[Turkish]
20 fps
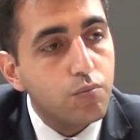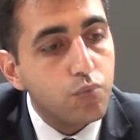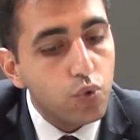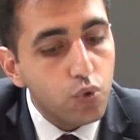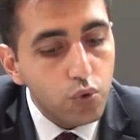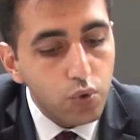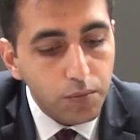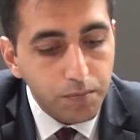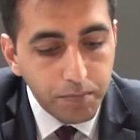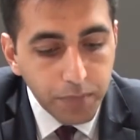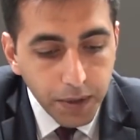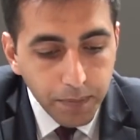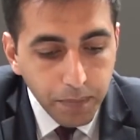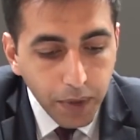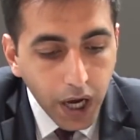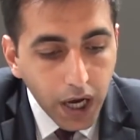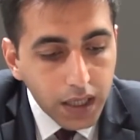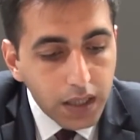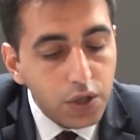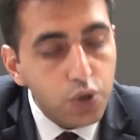bu bir
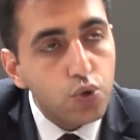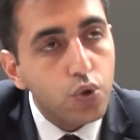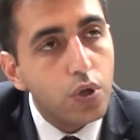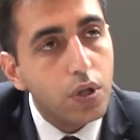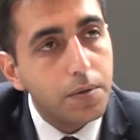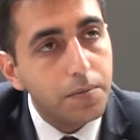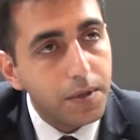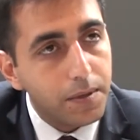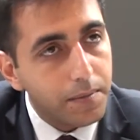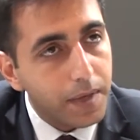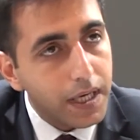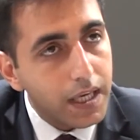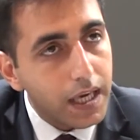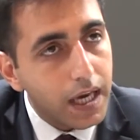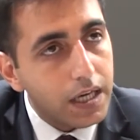paydaş olabilmek,